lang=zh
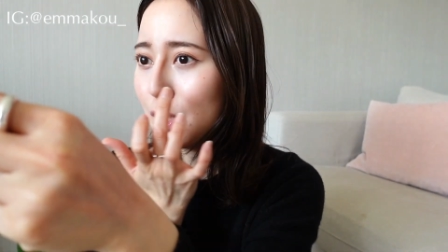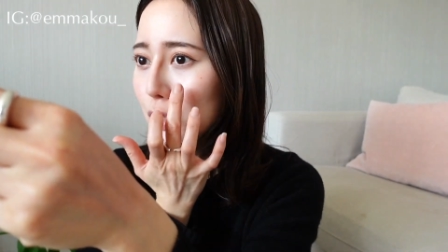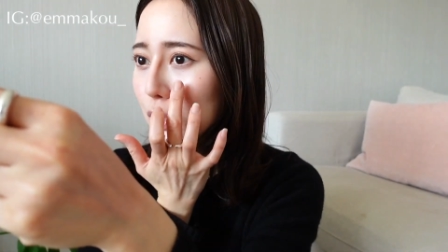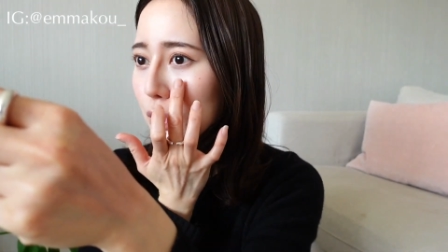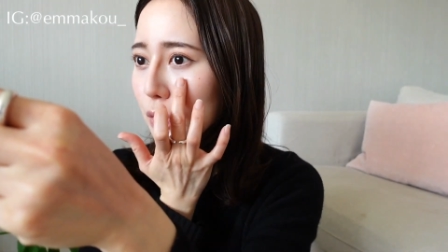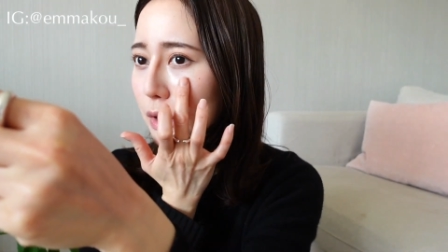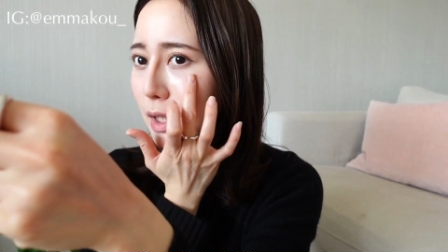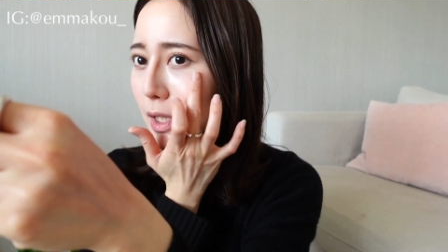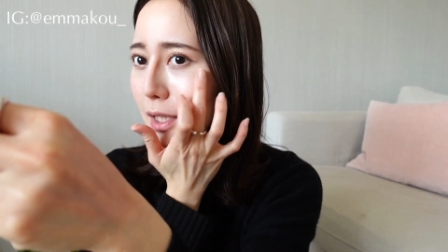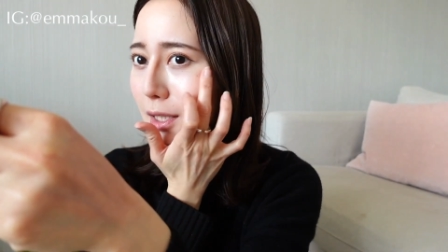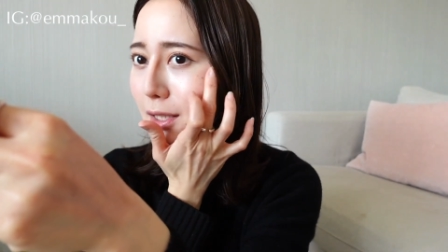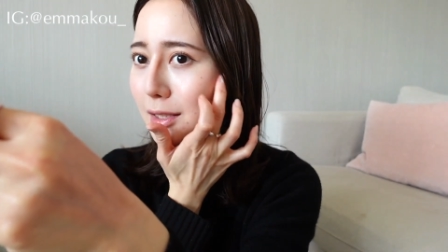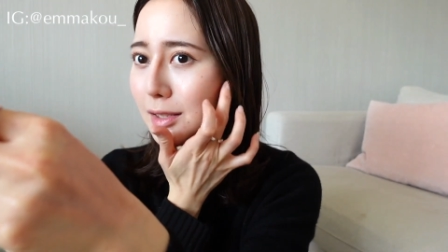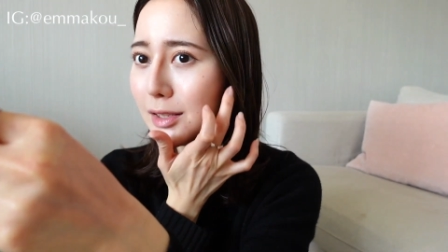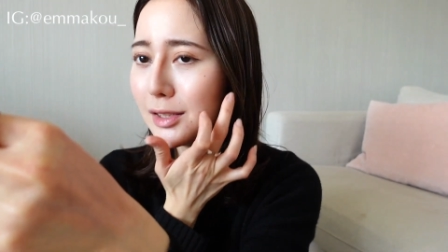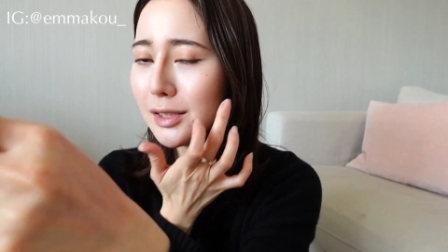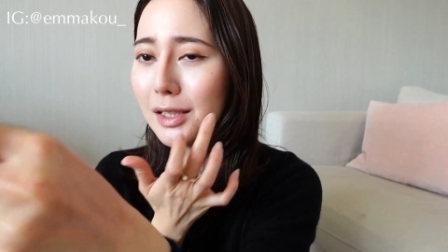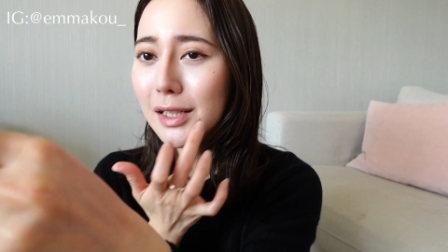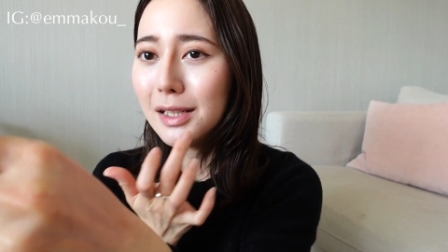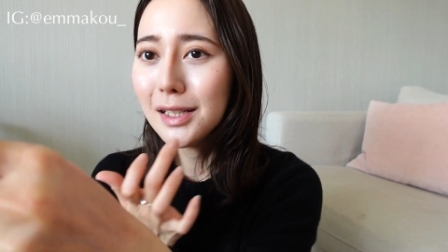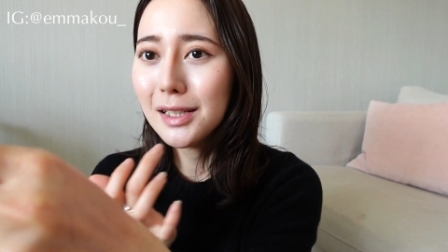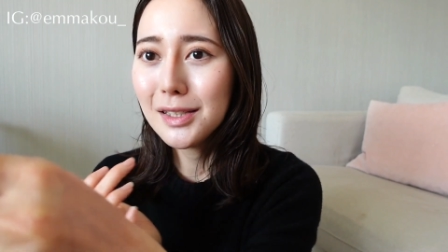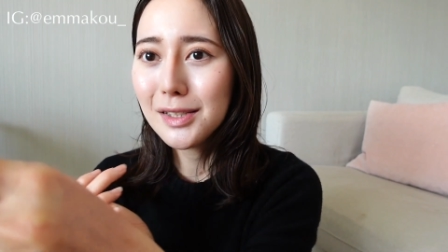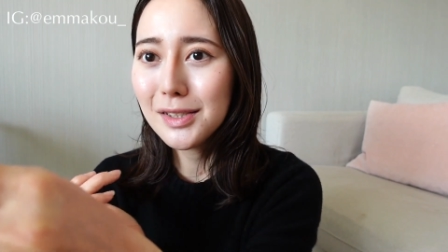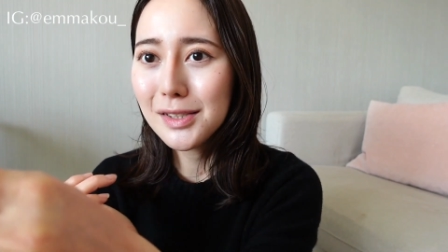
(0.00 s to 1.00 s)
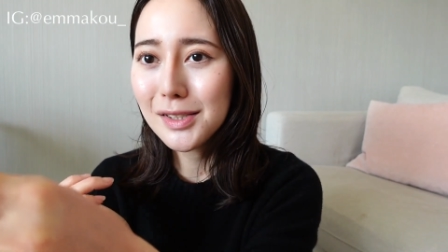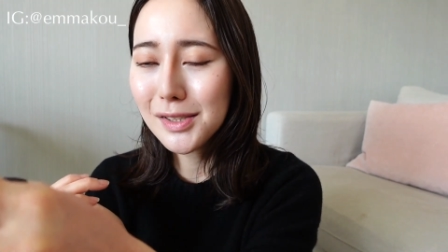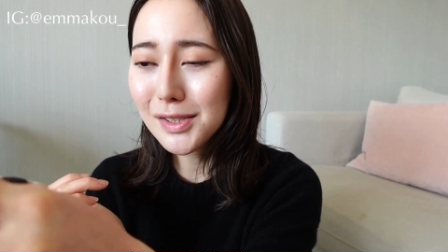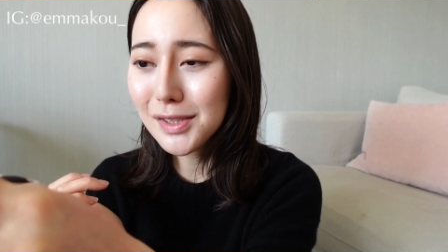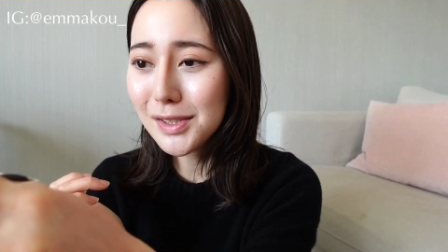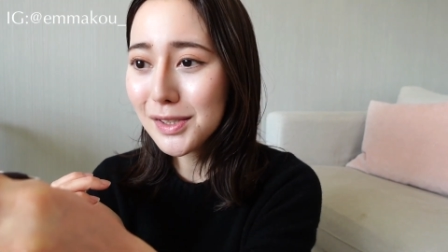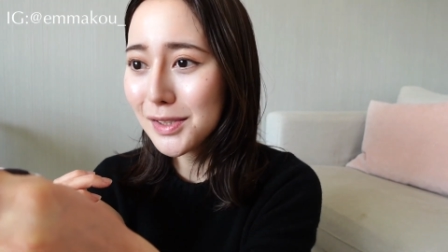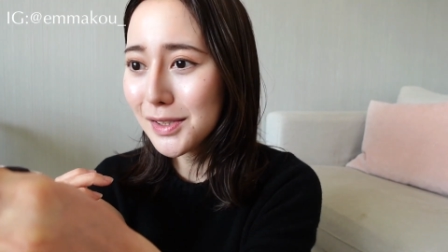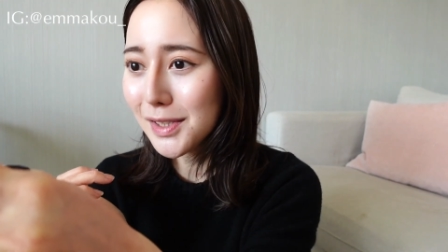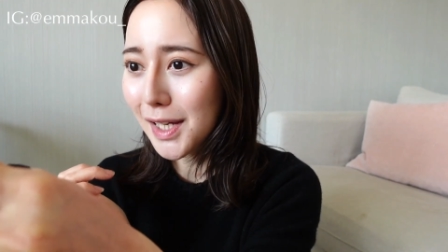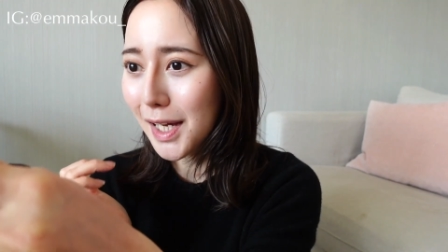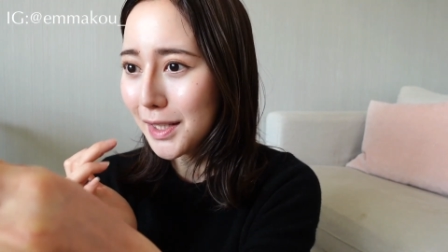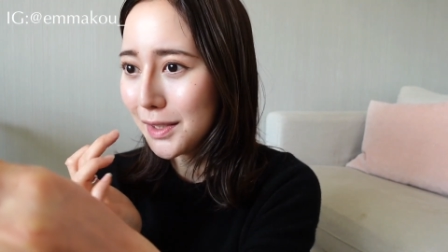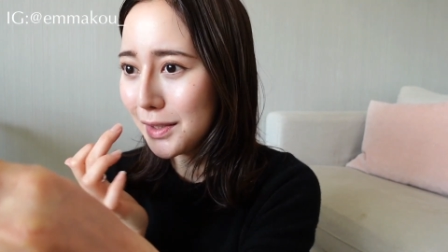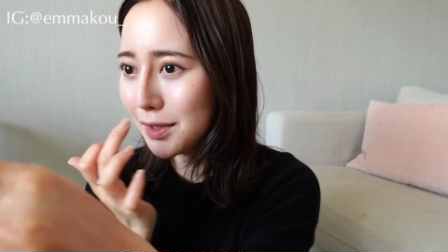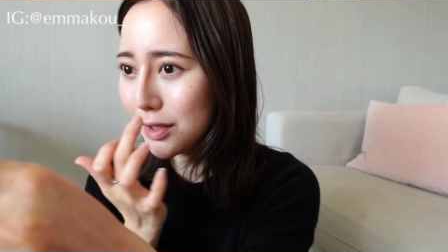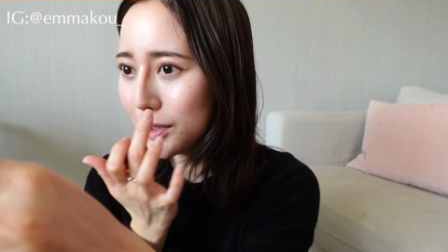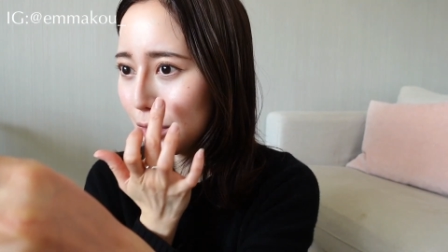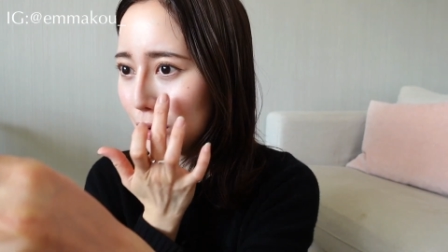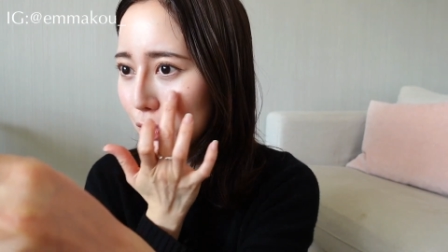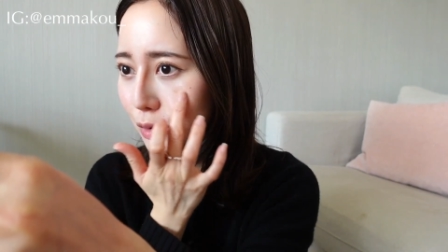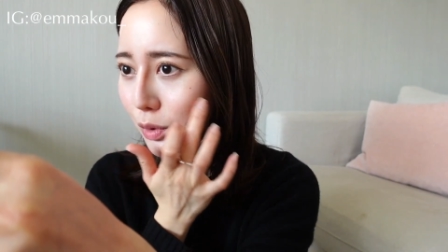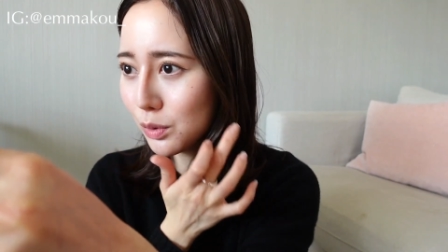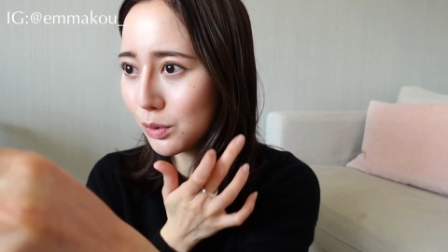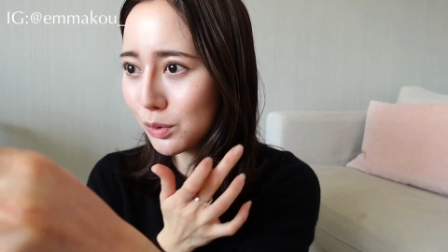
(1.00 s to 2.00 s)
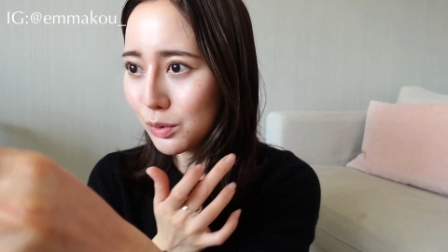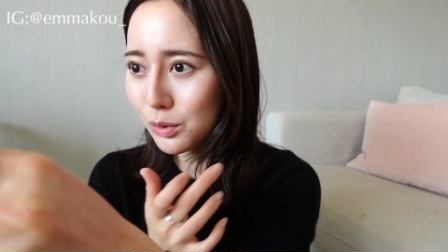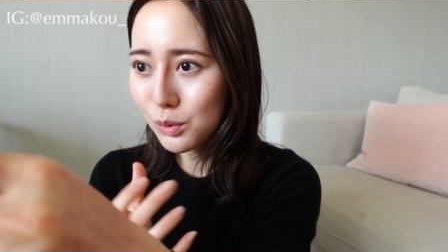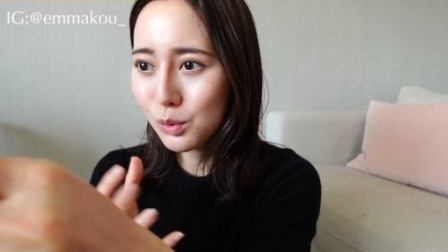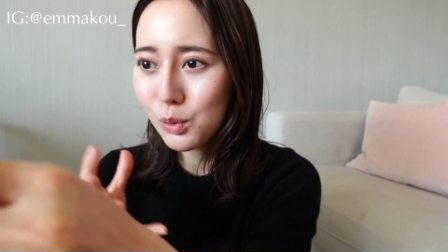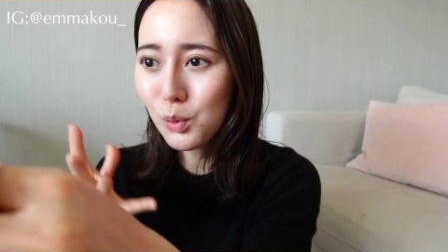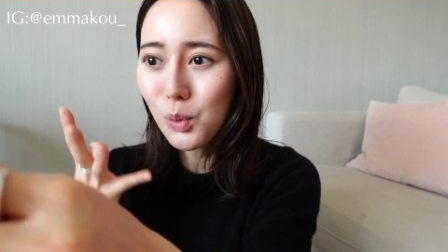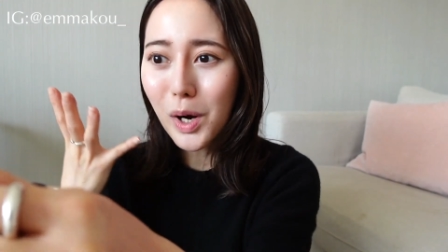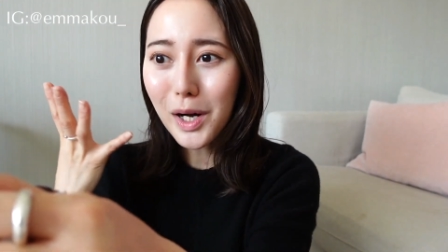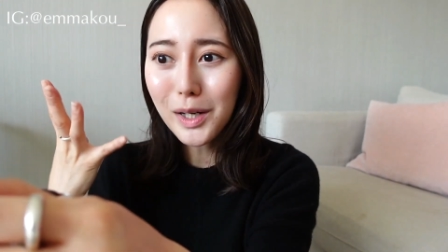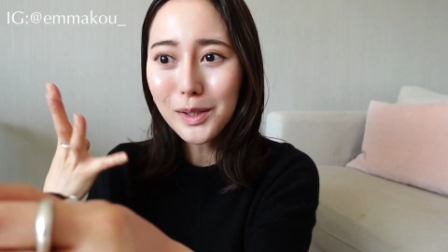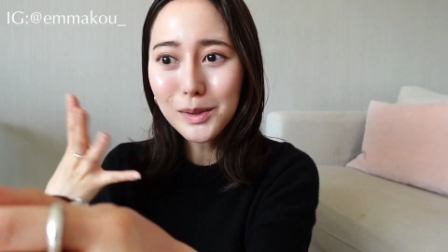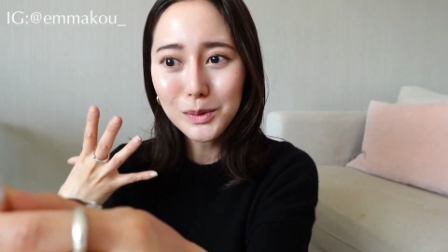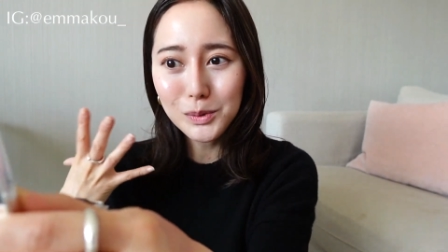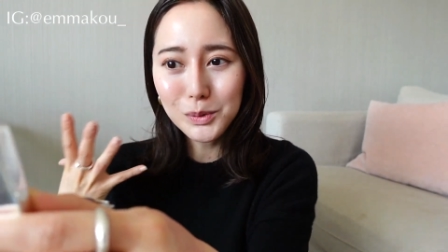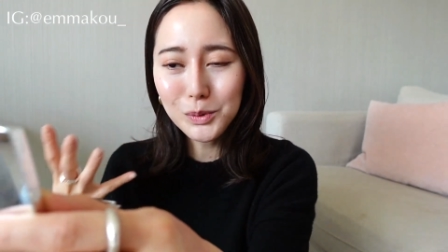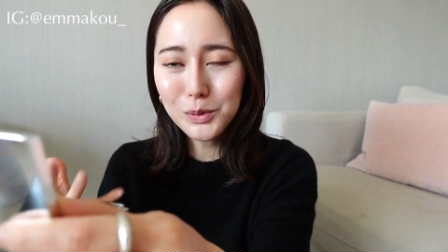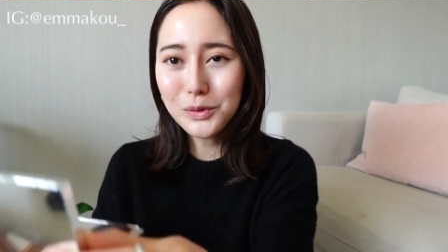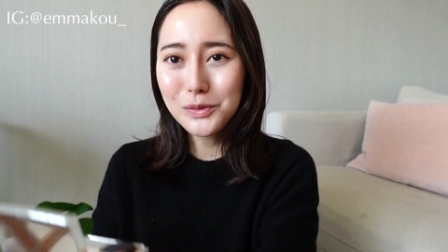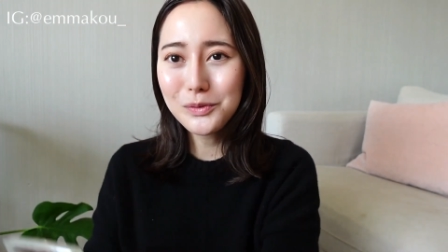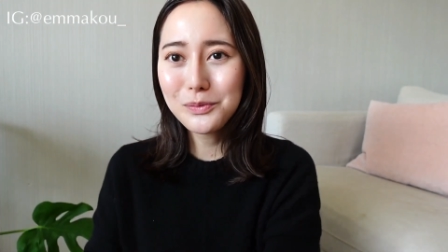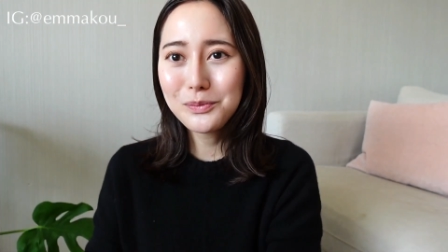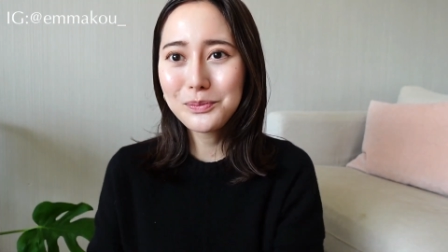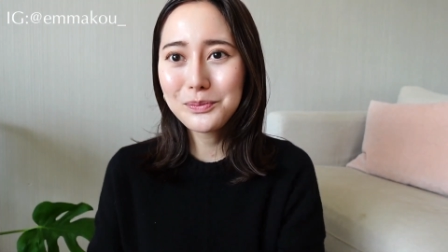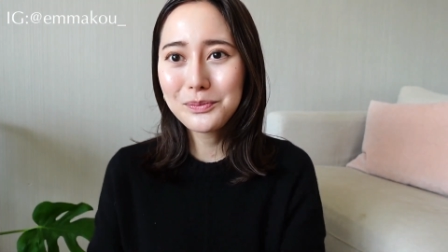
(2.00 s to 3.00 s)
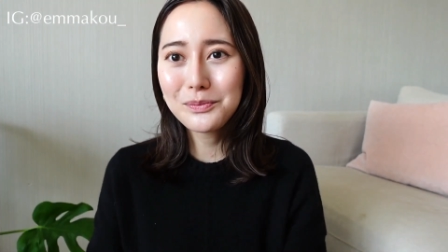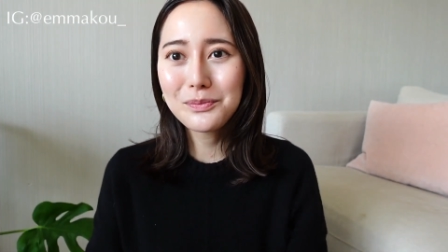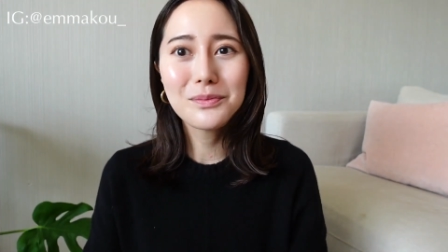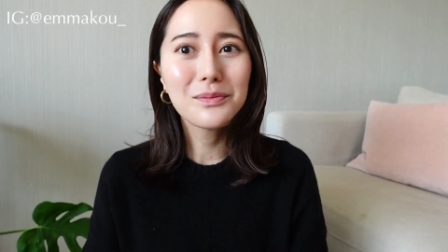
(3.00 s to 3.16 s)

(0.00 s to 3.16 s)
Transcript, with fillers: 就是很自然的那种光晕。